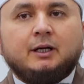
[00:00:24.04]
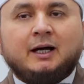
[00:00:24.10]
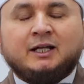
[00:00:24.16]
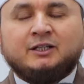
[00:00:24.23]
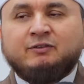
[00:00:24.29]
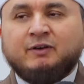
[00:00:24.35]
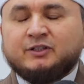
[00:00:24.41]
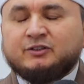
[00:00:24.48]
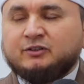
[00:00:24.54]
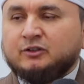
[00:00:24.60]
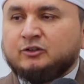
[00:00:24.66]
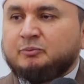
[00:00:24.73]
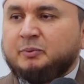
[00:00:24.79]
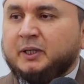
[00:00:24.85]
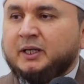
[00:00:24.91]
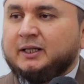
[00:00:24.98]

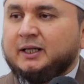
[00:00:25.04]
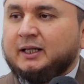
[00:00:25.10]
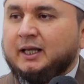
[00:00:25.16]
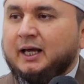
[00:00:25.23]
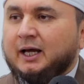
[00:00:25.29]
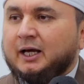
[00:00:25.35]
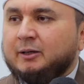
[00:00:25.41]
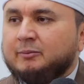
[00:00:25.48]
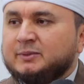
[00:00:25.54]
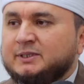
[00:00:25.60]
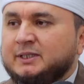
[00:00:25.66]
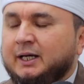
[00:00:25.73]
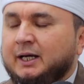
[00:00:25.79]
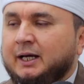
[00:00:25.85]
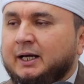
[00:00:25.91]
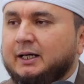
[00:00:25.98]
ответственность перед Аллахом
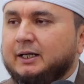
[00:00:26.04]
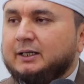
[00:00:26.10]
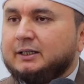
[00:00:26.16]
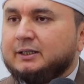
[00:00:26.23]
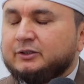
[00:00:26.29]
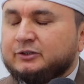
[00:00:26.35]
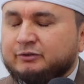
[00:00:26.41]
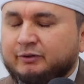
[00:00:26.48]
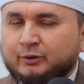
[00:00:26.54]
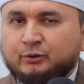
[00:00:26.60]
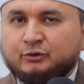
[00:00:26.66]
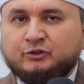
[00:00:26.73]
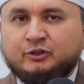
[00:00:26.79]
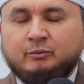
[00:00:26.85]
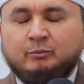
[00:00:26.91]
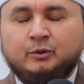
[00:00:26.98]
за свою
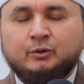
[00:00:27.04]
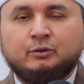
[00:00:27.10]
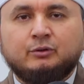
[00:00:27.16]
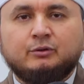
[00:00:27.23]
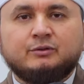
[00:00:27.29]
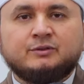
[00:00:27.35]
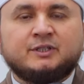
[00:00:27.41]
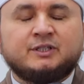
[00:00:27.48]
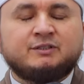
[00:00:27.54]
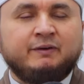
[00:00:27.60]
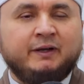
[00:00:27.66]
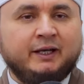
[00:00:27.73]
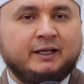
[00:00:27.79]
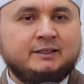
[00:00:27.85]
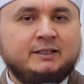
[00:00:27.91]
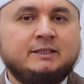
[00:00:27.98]
семью, за
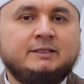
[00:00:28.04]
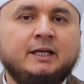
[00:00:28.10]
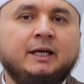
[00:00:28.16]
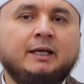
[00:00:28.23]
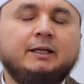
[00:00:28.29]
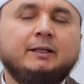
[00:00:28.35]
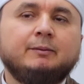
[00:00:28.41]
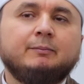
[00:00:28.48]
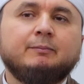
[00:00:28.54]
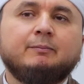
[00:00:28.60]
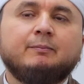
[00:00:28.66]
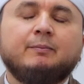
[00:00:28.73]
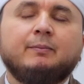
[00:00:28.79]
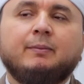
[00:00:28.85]
своих детей –